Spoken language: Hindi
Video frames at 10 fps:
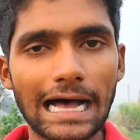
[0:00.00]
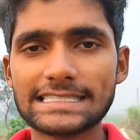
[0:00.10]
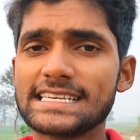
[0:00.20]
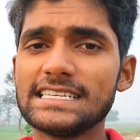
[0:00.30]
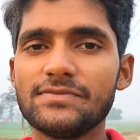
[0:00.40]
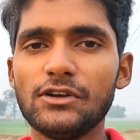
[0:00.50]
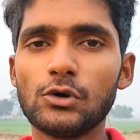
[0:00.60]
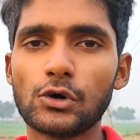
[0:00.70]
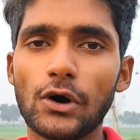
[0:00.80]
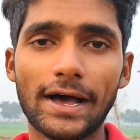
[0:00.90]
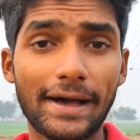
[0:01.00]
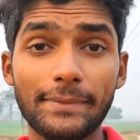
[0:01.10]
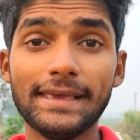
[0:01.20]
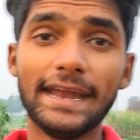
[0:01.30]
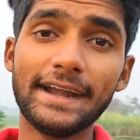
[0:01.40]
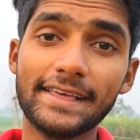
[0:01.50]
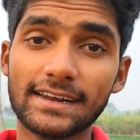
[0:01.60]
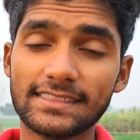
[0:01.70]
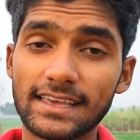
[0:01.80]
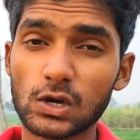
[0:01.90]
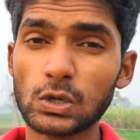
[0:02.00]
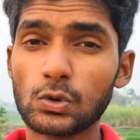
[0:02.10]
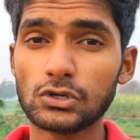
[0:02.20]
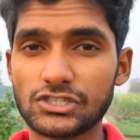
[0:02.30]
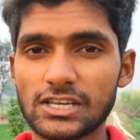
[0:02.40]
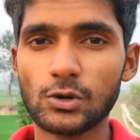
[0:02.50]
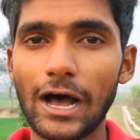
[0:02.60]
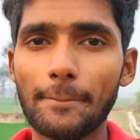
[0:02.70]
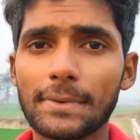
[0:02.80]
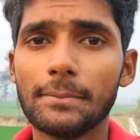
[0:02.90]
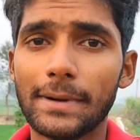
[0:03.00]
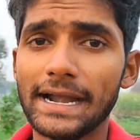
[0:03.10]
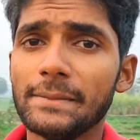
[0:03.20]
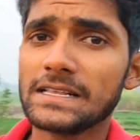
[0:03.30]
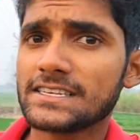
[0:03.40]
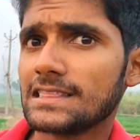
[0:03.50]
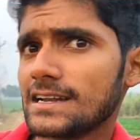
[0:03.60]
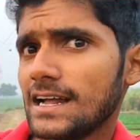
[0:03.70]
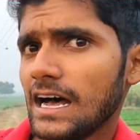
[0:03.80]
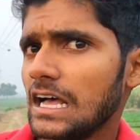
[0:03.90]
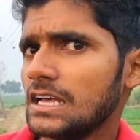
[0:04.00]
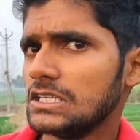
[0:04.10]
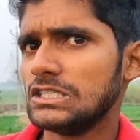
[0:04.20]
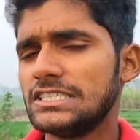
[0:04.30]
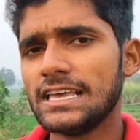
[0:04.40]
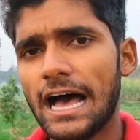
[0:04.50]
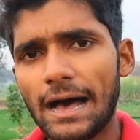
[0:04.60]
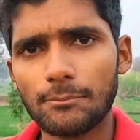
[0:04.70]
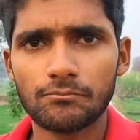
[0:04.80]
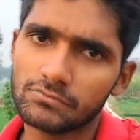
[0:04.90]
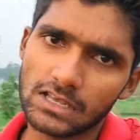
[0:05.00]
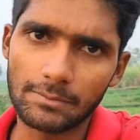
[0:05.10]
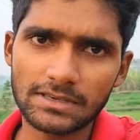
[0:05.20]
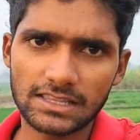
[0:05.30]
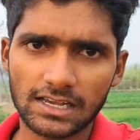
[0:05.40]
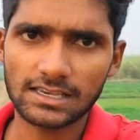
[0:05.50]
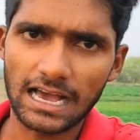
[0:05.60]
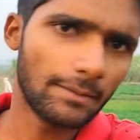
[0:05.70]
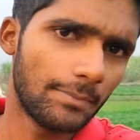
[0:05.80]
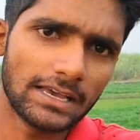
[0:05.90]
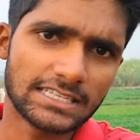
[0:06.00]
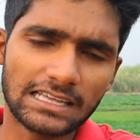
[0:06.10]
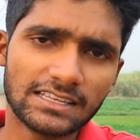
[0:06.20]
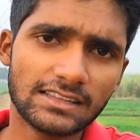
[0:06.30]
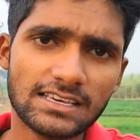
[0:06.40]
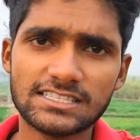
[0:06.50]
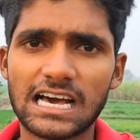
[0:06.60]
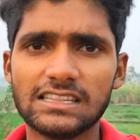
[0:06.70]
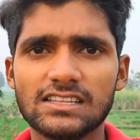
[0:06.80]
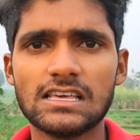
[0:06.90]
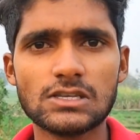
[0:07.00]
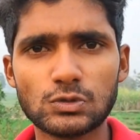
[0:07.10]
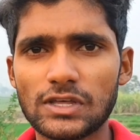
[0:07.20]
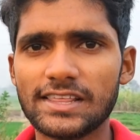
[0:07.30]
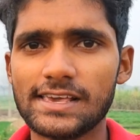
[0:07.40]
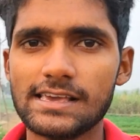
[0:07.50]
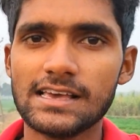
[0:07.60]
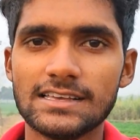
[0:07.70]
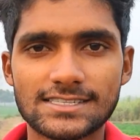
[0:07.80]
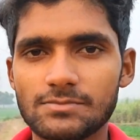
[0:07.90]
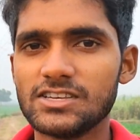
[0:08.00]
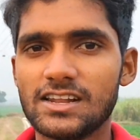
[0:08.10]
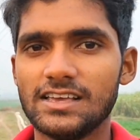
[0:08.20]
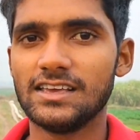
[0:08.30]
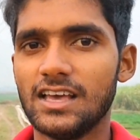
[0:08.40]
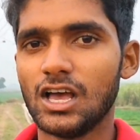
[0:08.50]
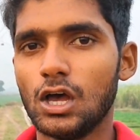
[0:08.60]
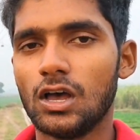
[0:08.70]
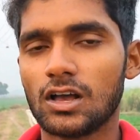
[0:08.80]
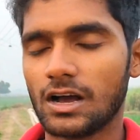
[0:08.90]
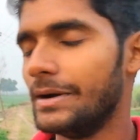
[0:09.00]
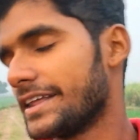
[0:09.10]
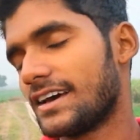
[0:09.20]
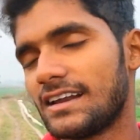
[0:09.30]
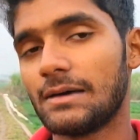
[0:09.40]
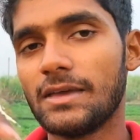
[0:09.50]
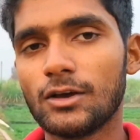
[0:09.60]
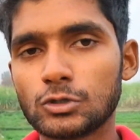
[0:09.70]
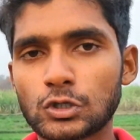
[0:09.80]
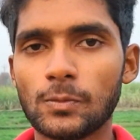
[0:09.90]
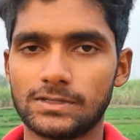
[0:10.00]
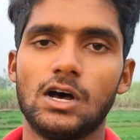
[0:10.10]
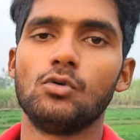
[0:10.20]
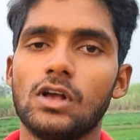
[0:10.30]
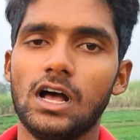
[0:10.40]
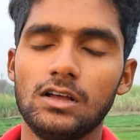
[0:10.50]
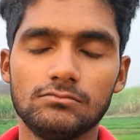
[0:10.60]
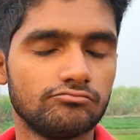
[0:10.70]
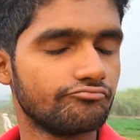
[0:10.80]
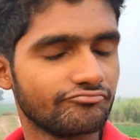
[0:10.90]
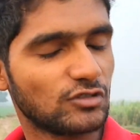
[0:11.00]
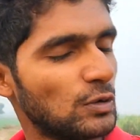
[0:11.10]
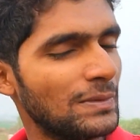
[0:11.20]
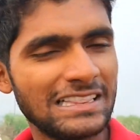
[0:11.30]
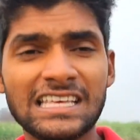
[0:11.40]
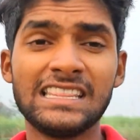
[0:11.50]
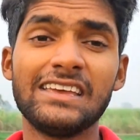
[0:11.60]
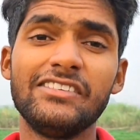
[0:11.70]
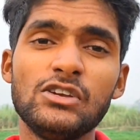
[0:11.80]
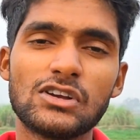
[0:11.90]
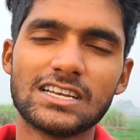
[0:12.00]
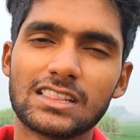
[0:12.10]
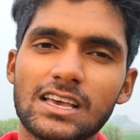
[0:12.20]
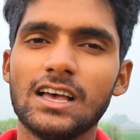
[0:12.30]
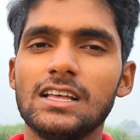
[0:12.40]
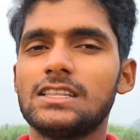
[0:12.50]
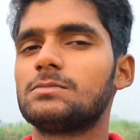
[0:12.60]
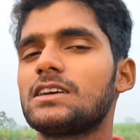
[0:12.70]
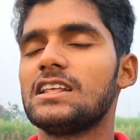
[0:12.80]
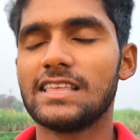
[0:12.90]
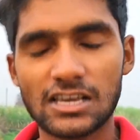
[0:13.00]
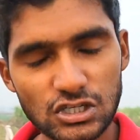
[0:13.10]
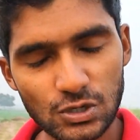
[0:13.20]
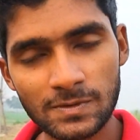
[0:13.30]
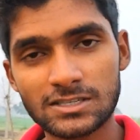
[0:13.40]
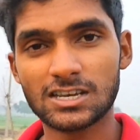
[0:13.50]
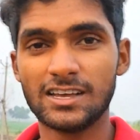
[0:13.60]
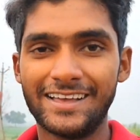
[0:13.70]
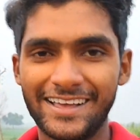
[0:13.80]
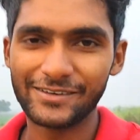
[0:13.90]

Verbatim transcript: आज की इस वीडियो को अभी एंड करते हैं कोई क्वेश्चन हो आपके माइंड में चल रहा जिसे आप अभी तक यहाँ पहचाने नहीं जाने नहीं सुने नहीं समझे नहीं कमेंट करना मैं उसको बताऊँगा तो मिलते हैं नए वीडियो के साथ तब तक के लिए थैंक यू सो मच